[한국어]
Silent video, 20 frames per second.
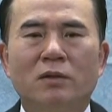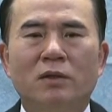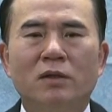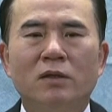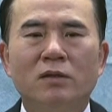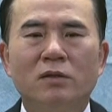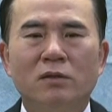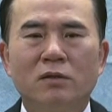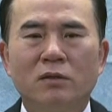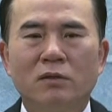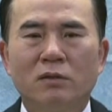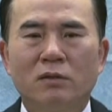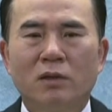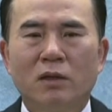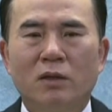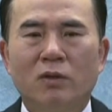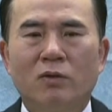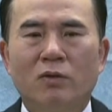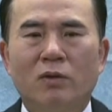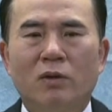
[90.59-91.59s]
있는
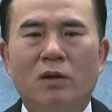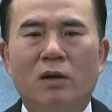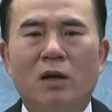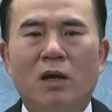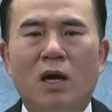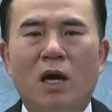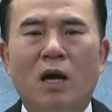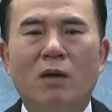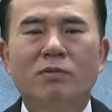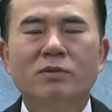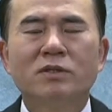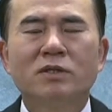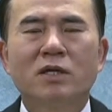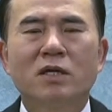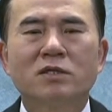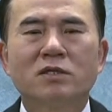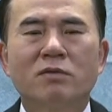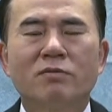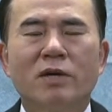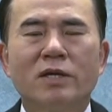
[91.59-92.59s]
그대로.
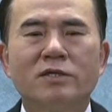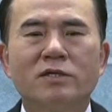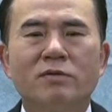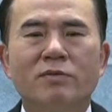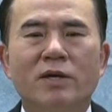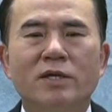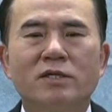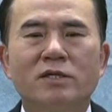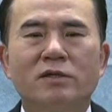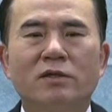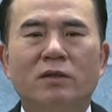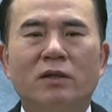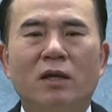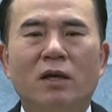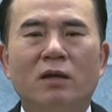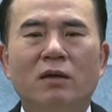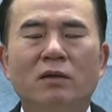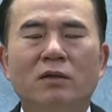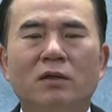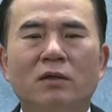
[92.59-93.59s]
아버지께서
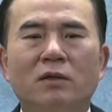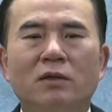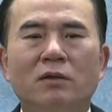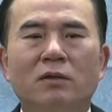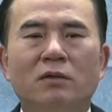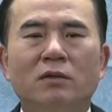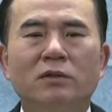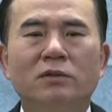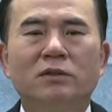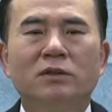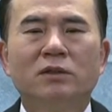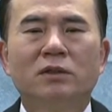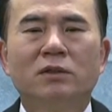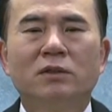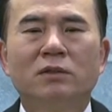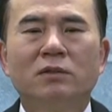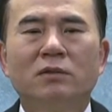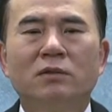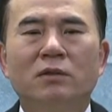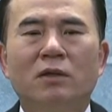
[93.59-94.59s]
말씀하시는데
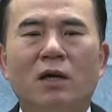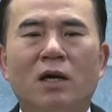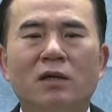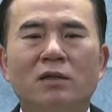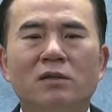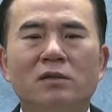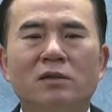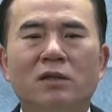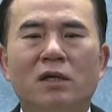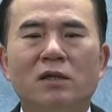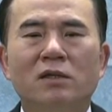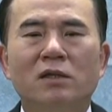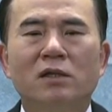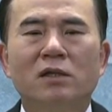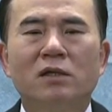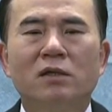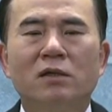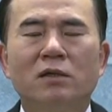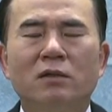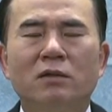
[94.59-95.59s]
어찌 아들,
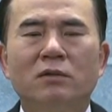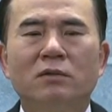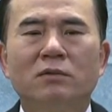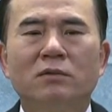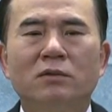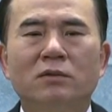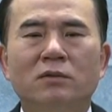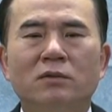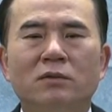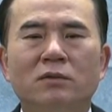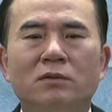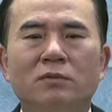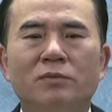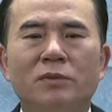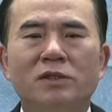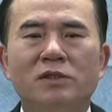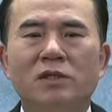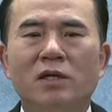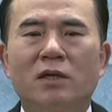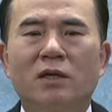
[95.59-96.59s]
딸들이
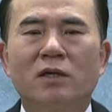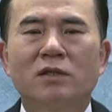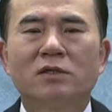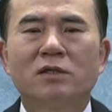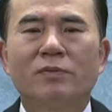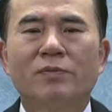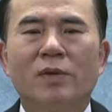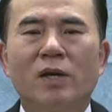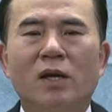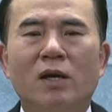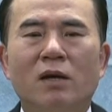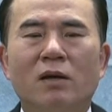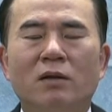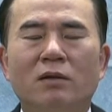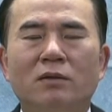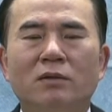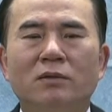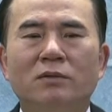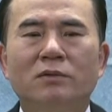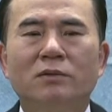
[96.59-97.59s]
믿지
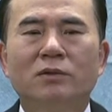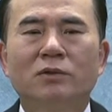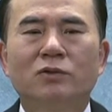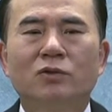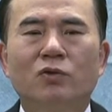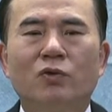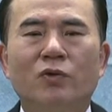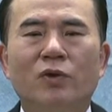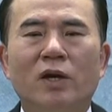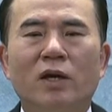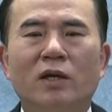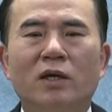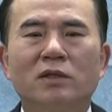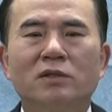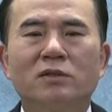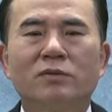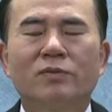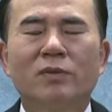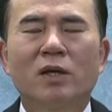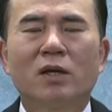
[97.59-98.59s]
않겠습니까? 소홀히
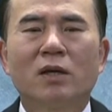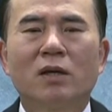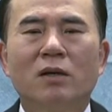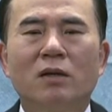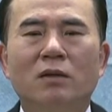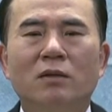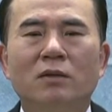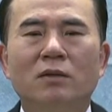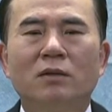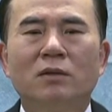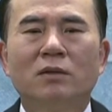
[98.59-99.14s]
하겠습니까?